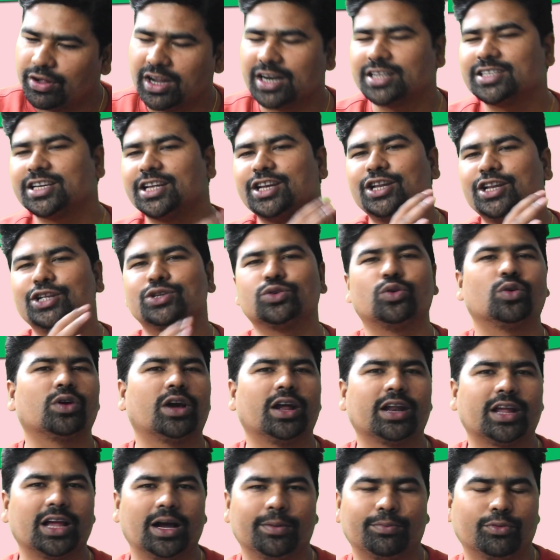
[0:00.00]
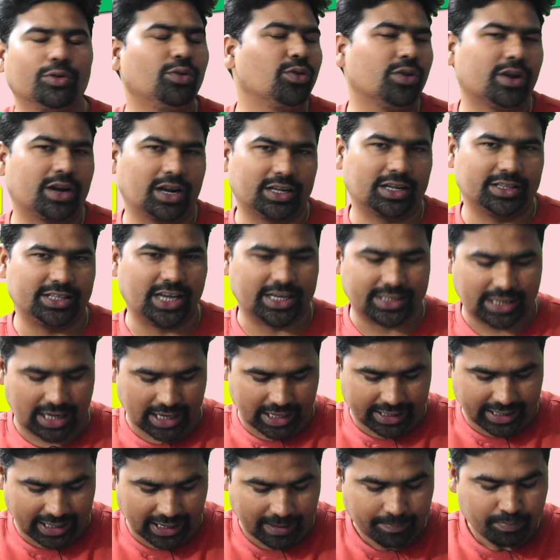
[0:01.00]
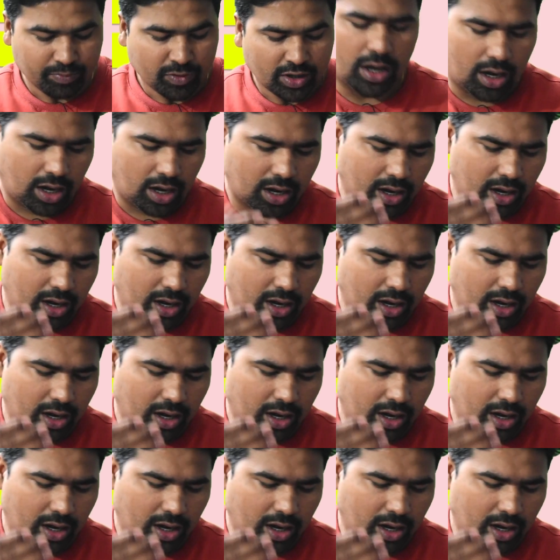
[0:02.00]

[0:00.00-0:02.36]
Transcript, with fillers: फिर से निचोड़ करके आपको रख दिया जाएगा ठीक है